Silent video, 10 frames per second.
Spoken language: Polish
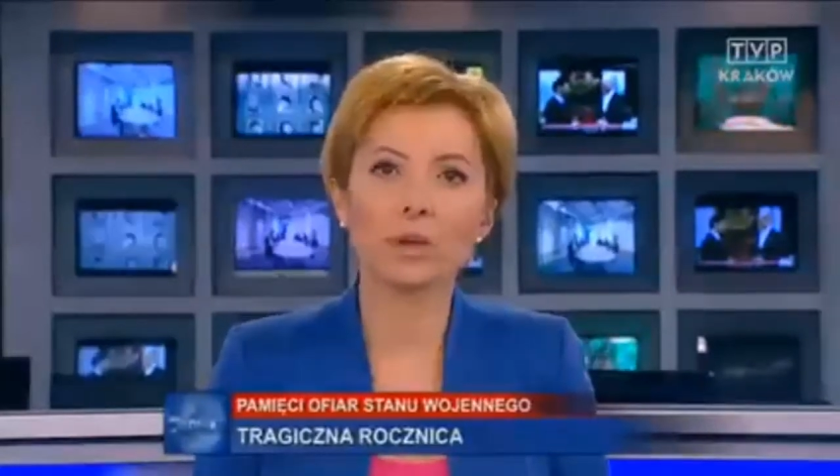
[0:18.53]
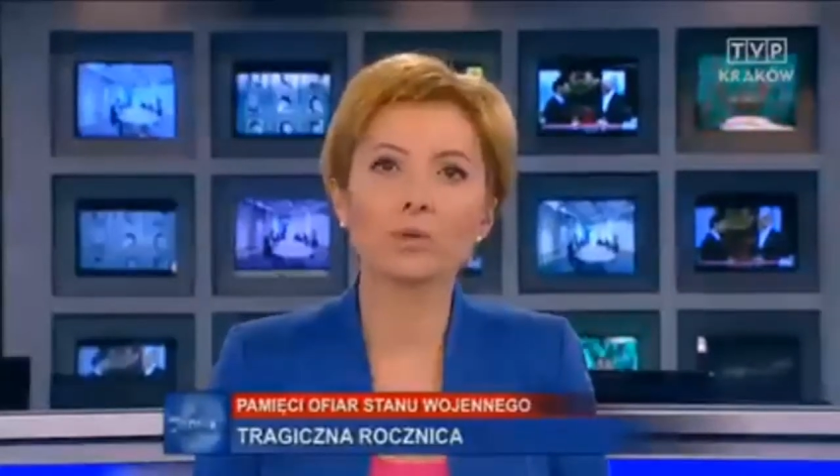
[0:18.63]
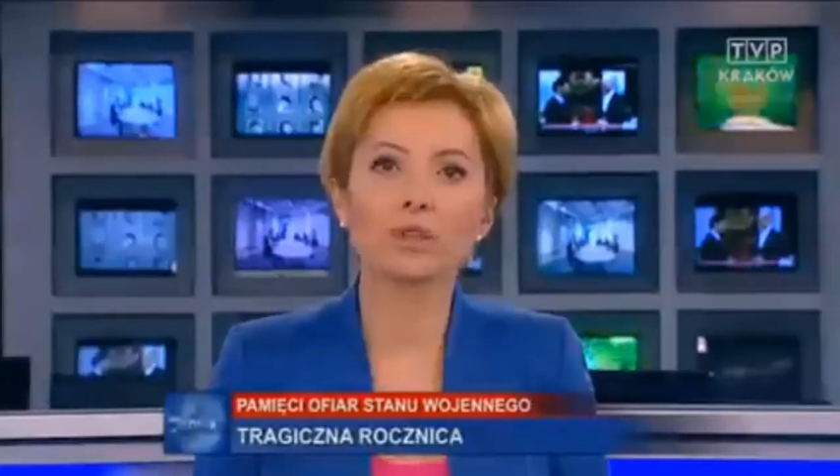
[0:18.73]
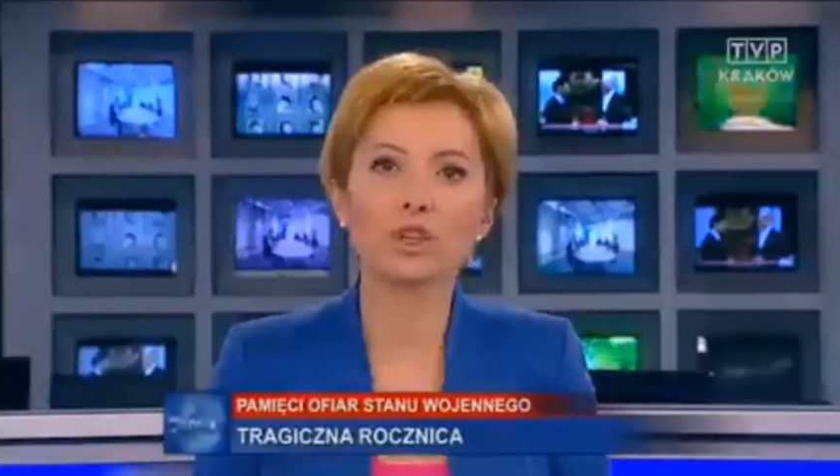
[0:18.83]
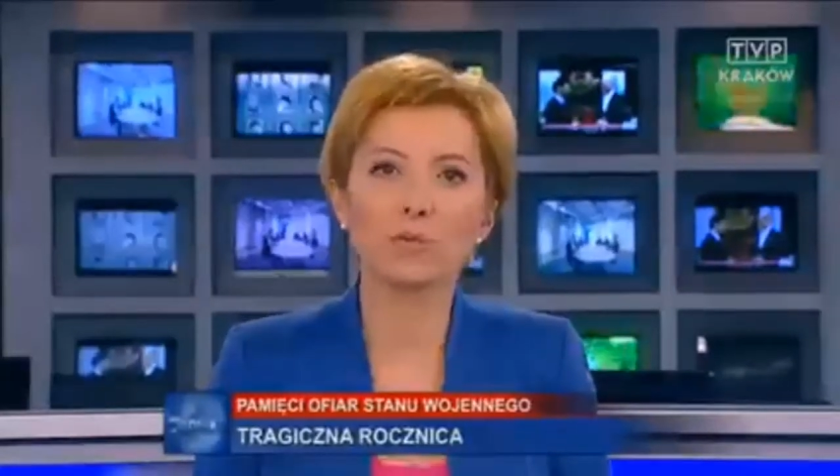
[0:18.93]

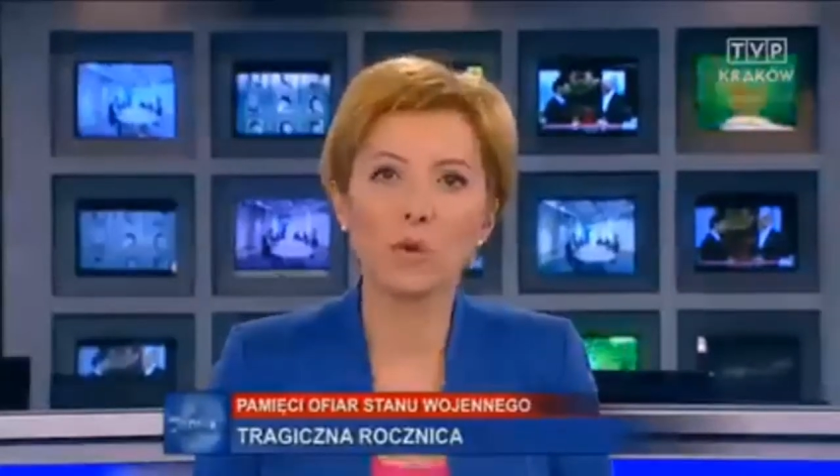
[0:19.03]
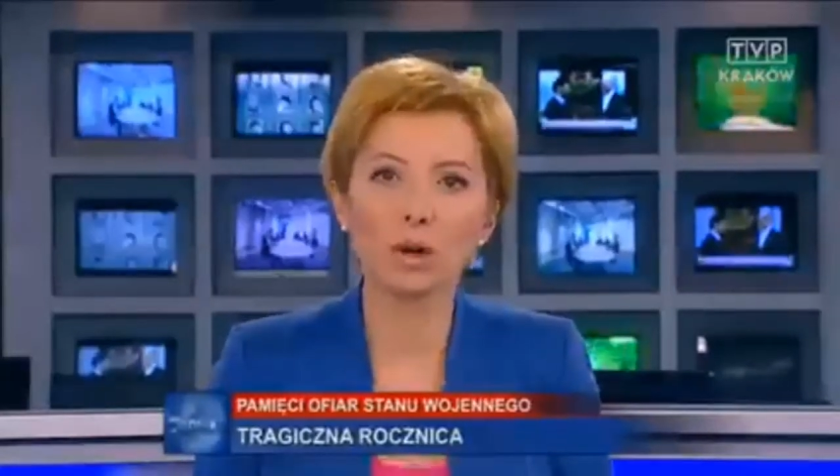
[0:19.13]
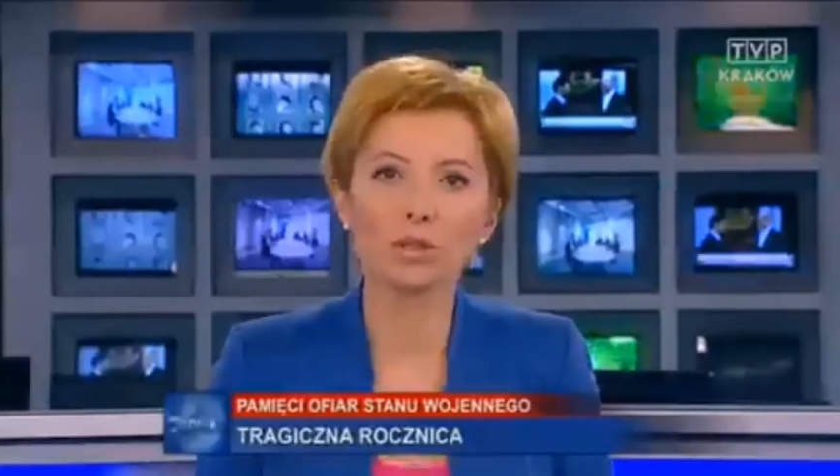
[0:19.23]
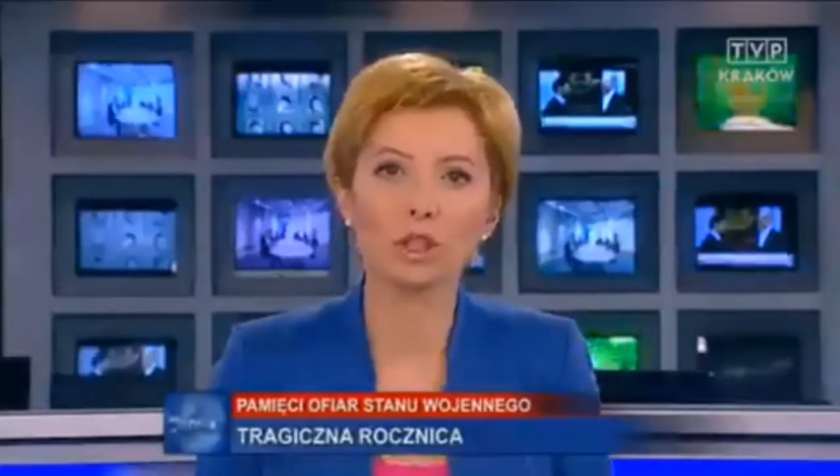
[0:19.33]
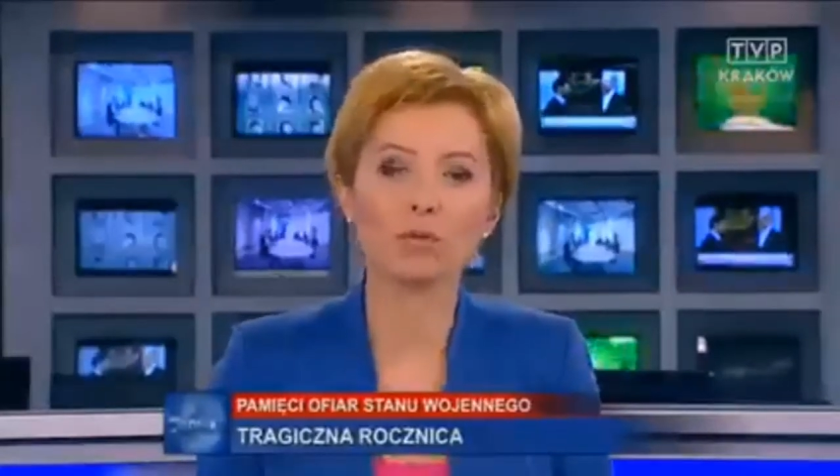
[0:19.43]
Również
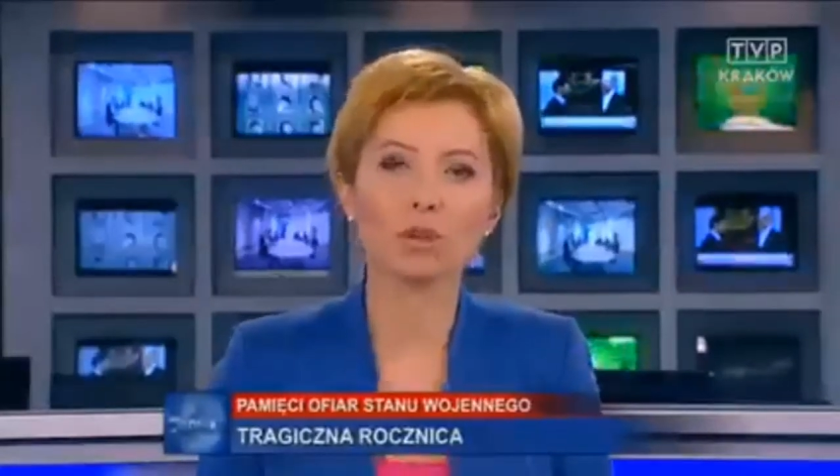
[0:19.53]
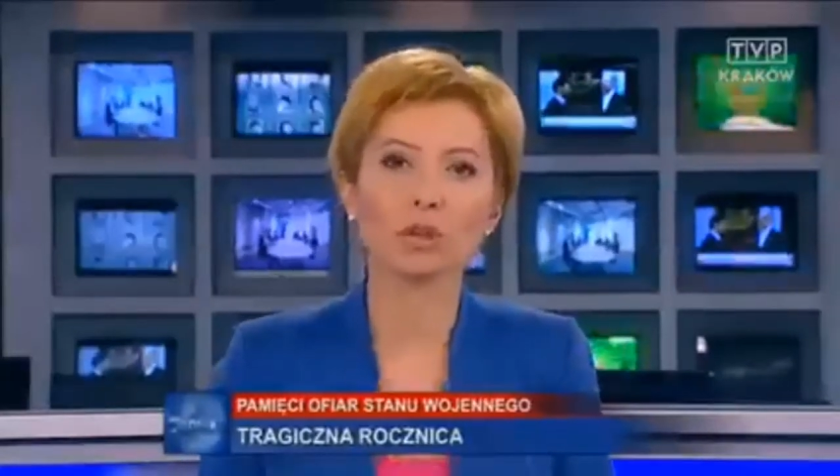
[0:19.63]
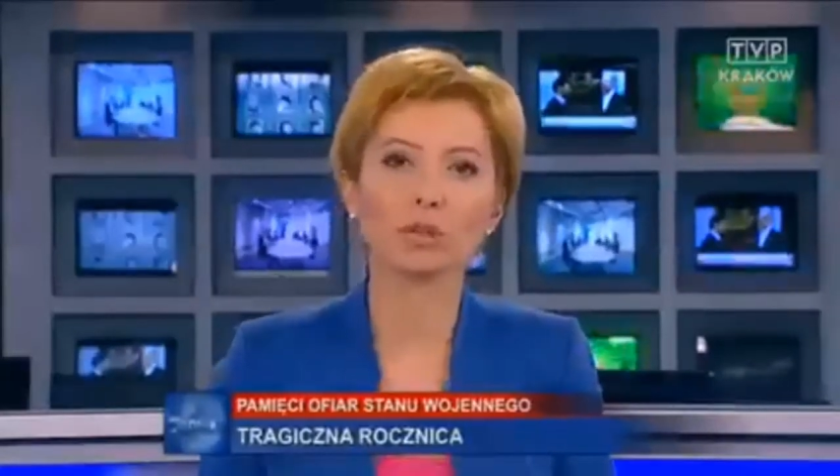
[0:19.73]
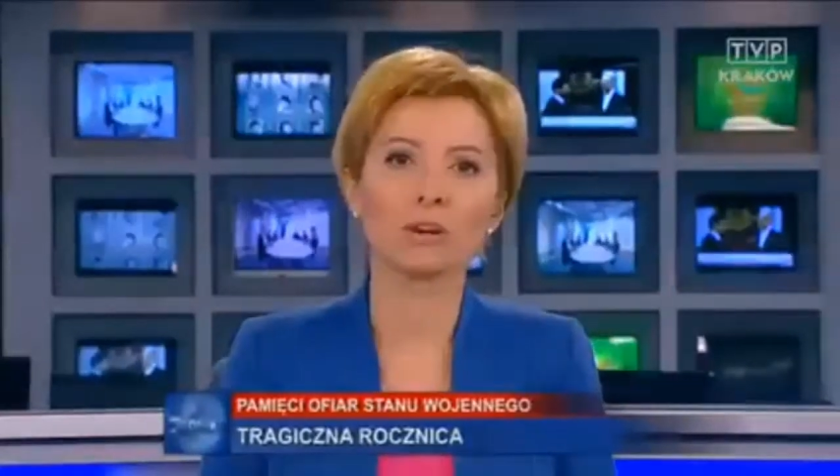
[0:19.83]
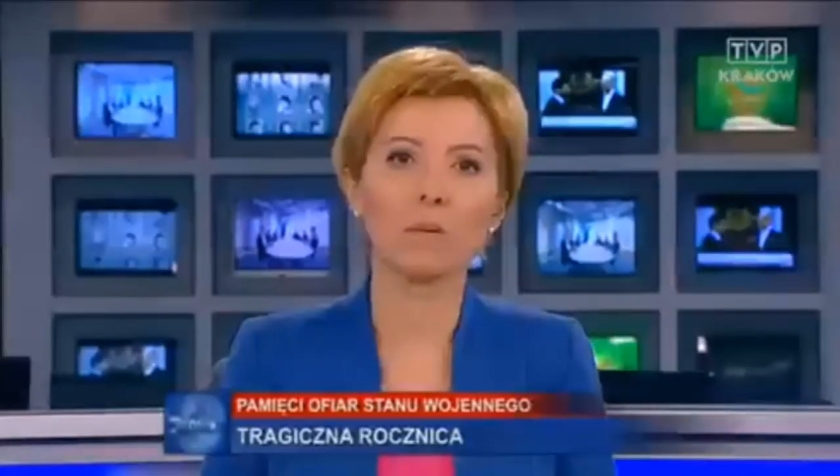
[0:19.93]
młodzież
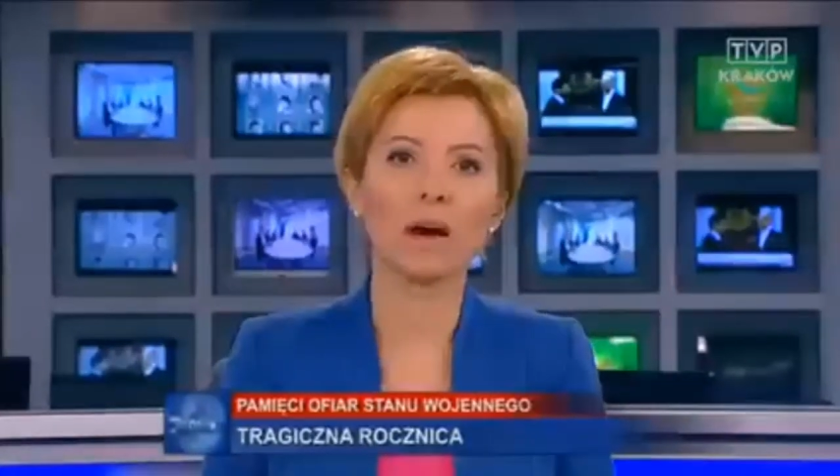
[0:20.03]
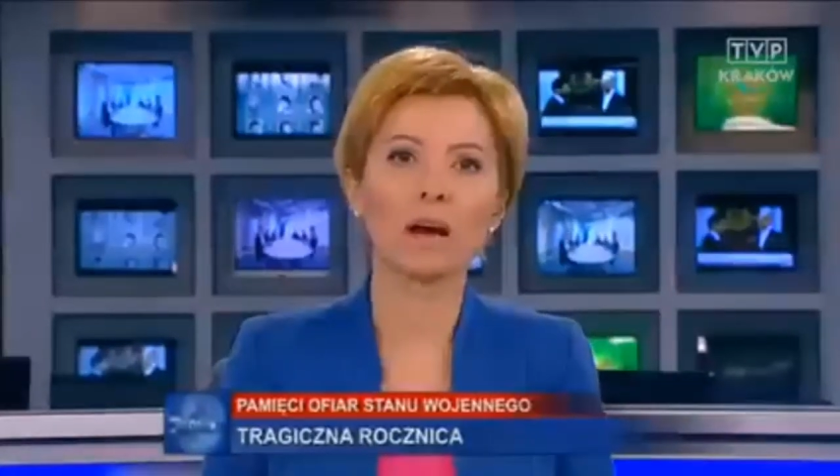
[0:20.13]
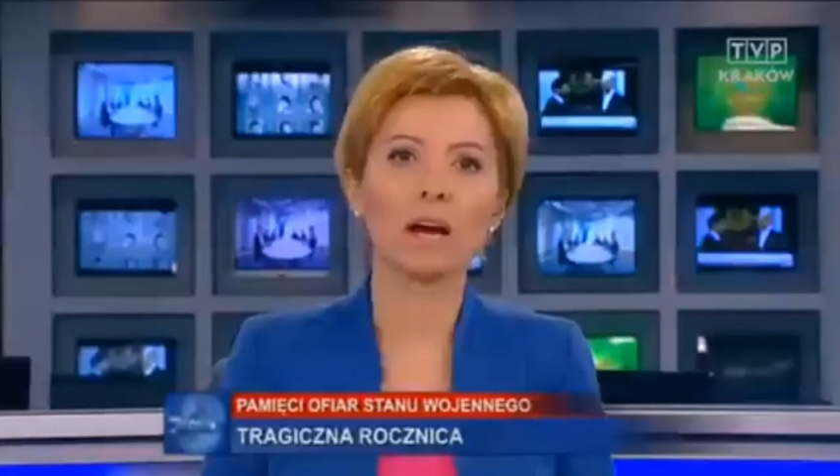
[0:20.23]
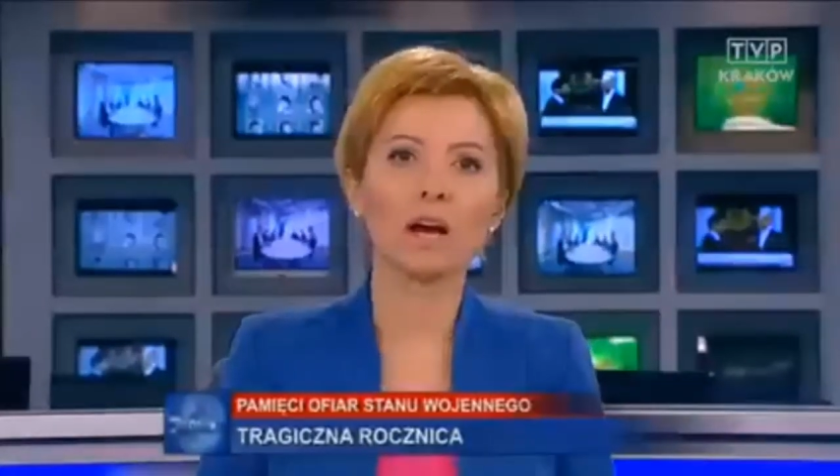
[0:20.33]
przygotowała